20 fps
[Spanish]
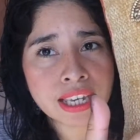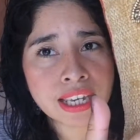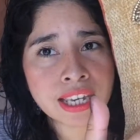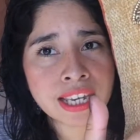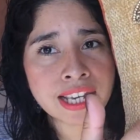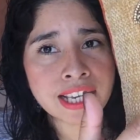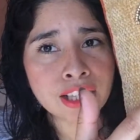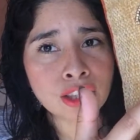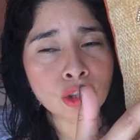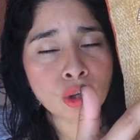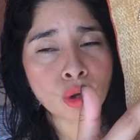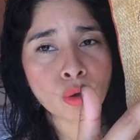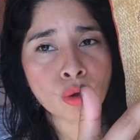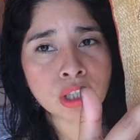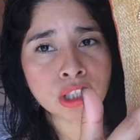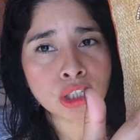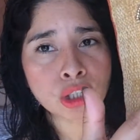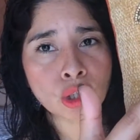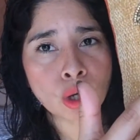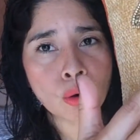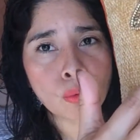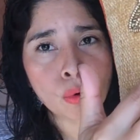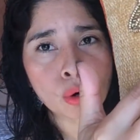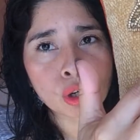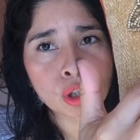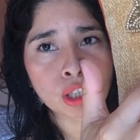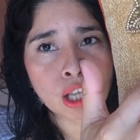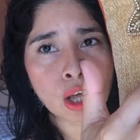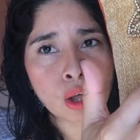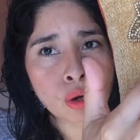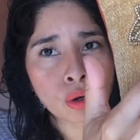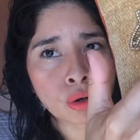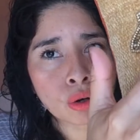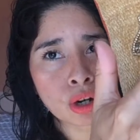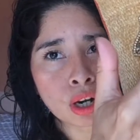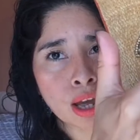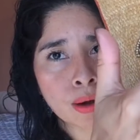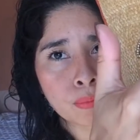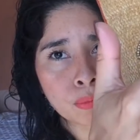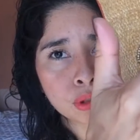Y todo ha sido bordado
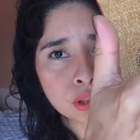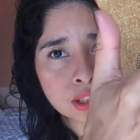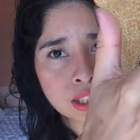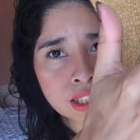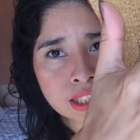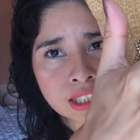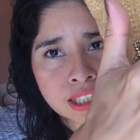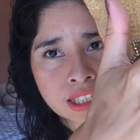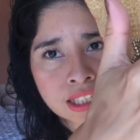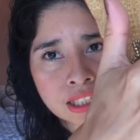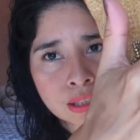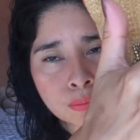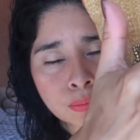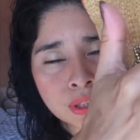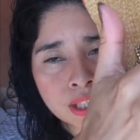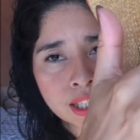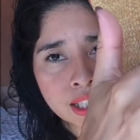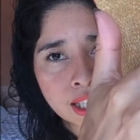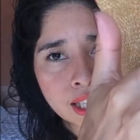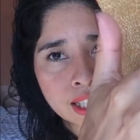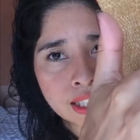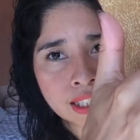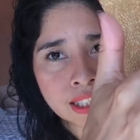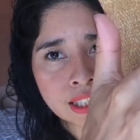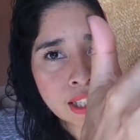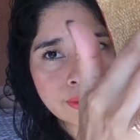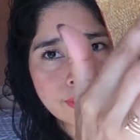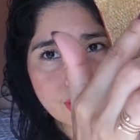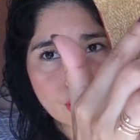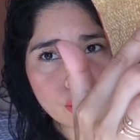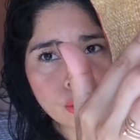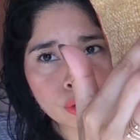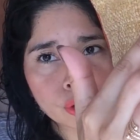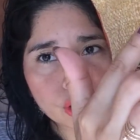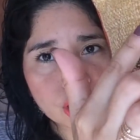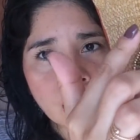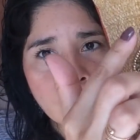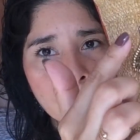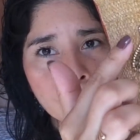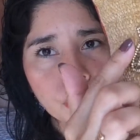con las mostacillas. Miren este trabajo
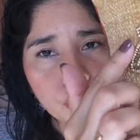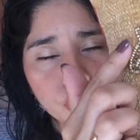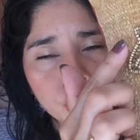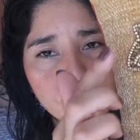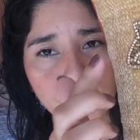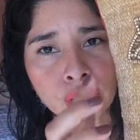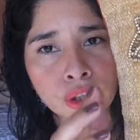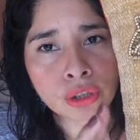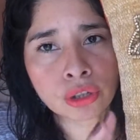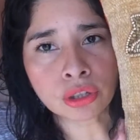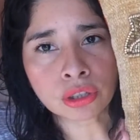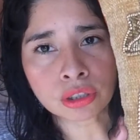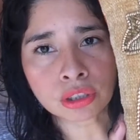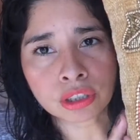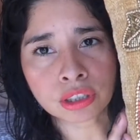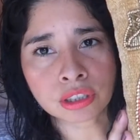tan bonito,